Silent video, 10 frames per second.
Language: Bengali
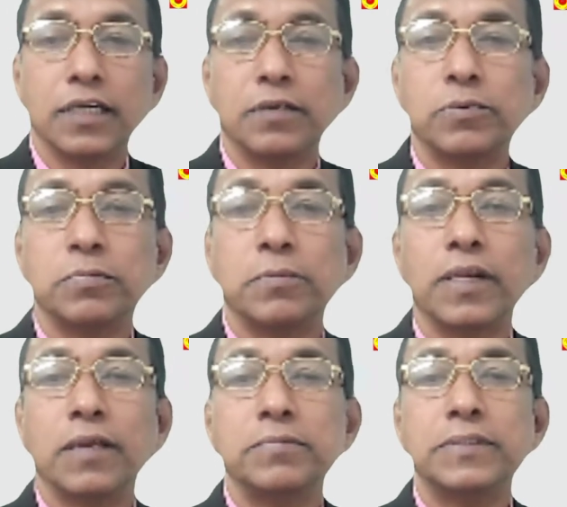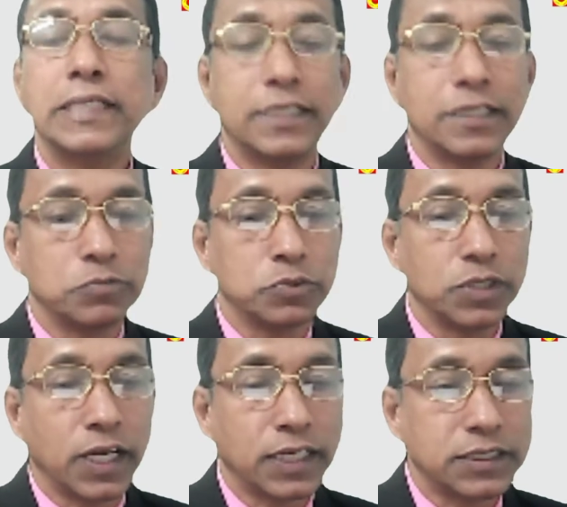তারপর মারলাম তিনটা
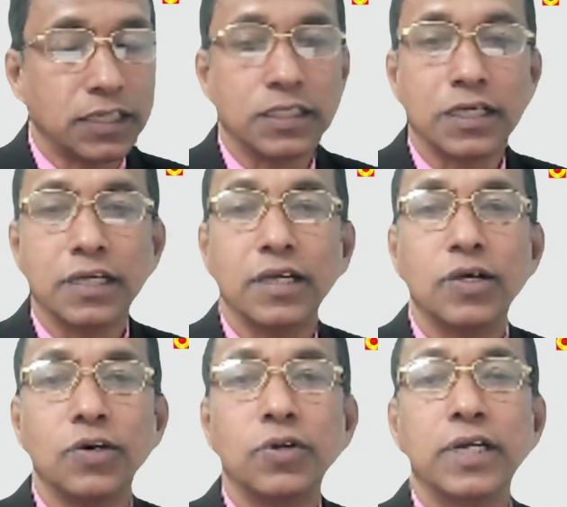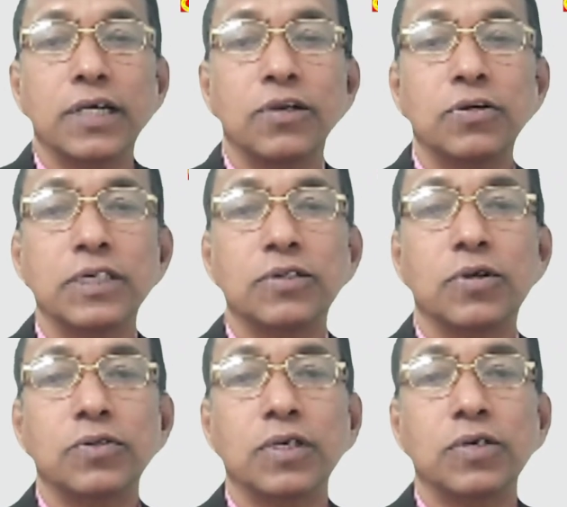মুদ্রা একসাথে হয়ে গেল কি
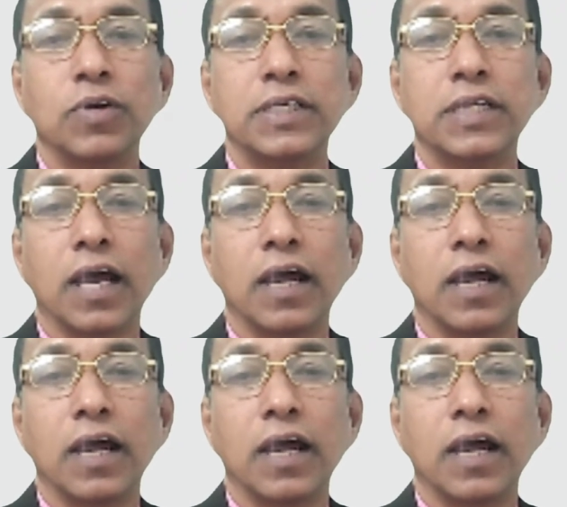ঘটনা কয়টা